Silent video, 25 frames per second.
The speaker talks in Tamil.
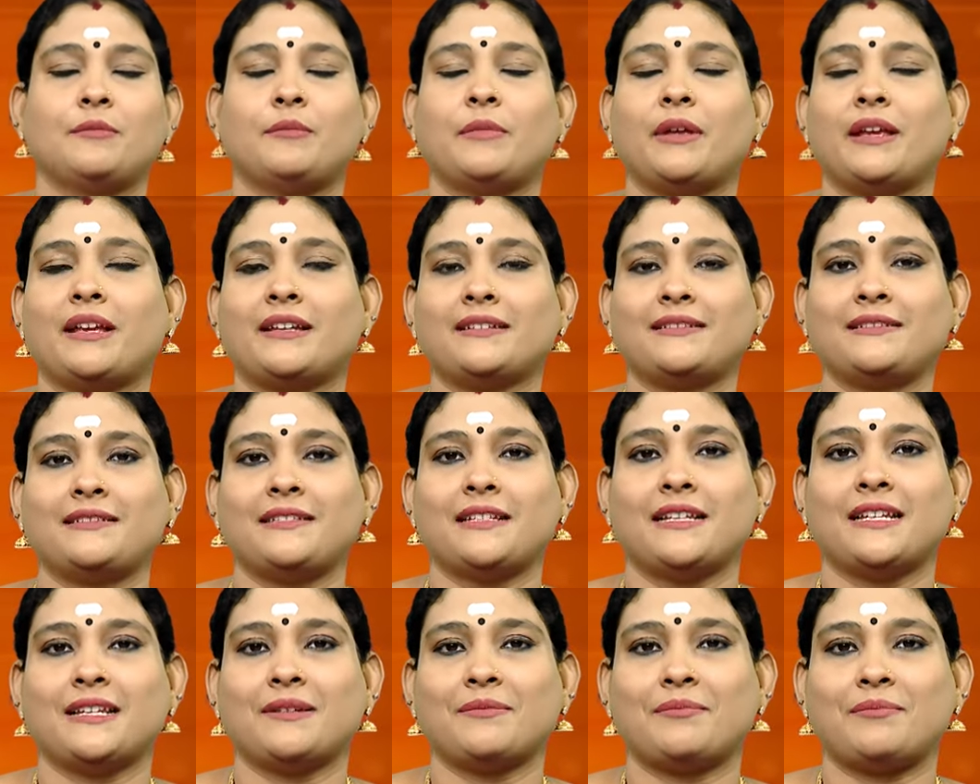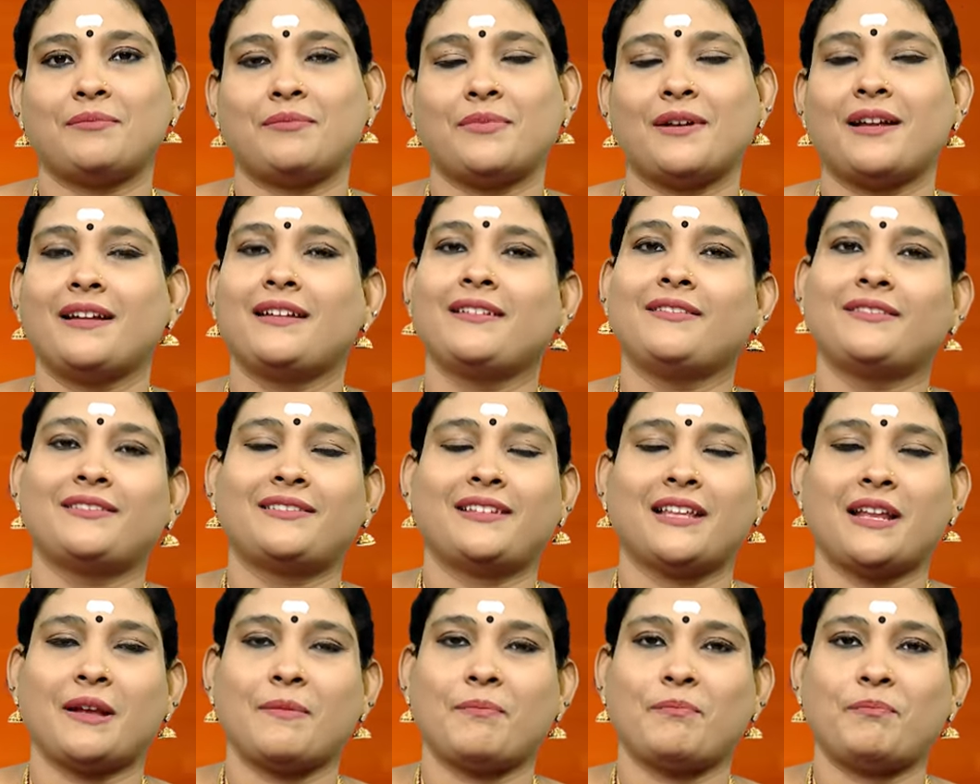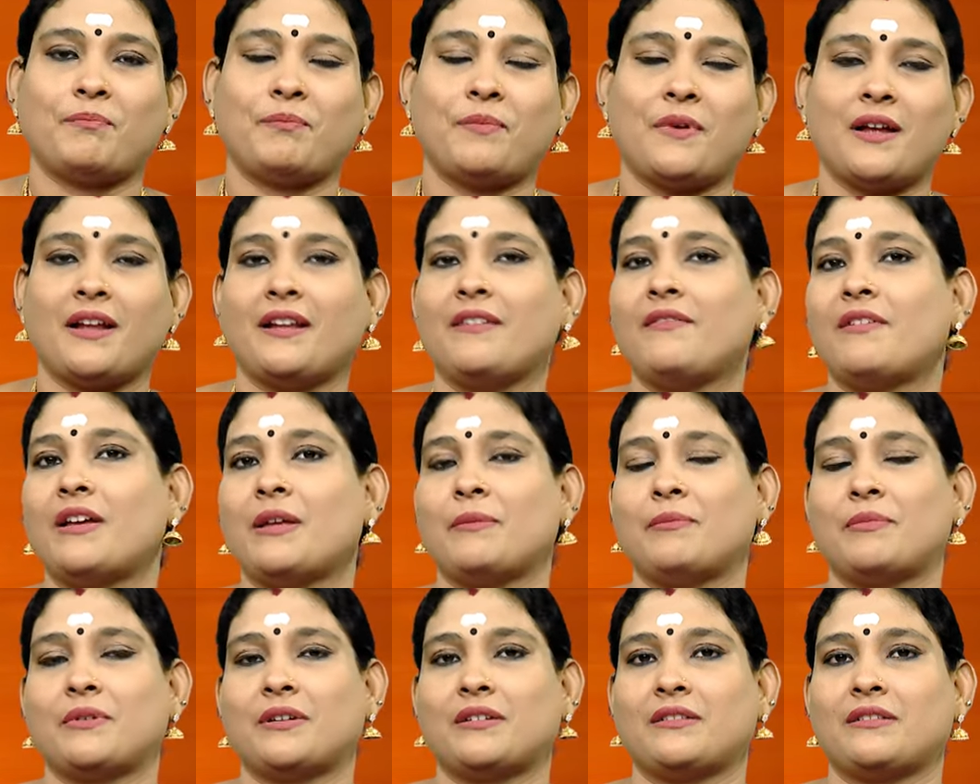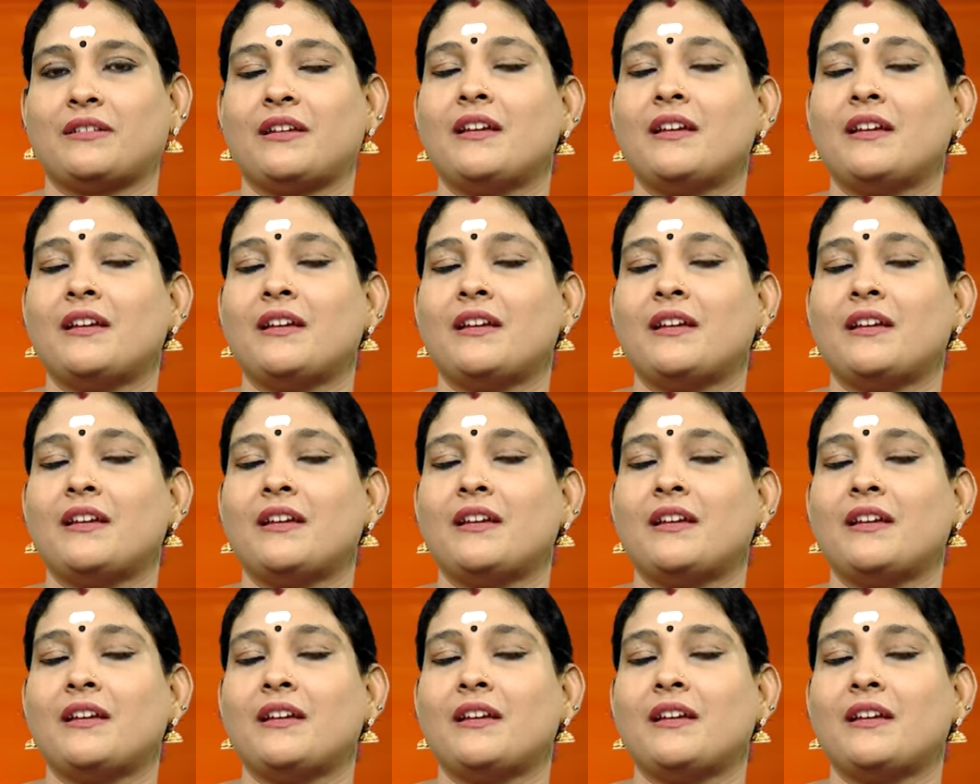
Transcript: மிக சிறப்பான சிறப்பான வாய்ப்பு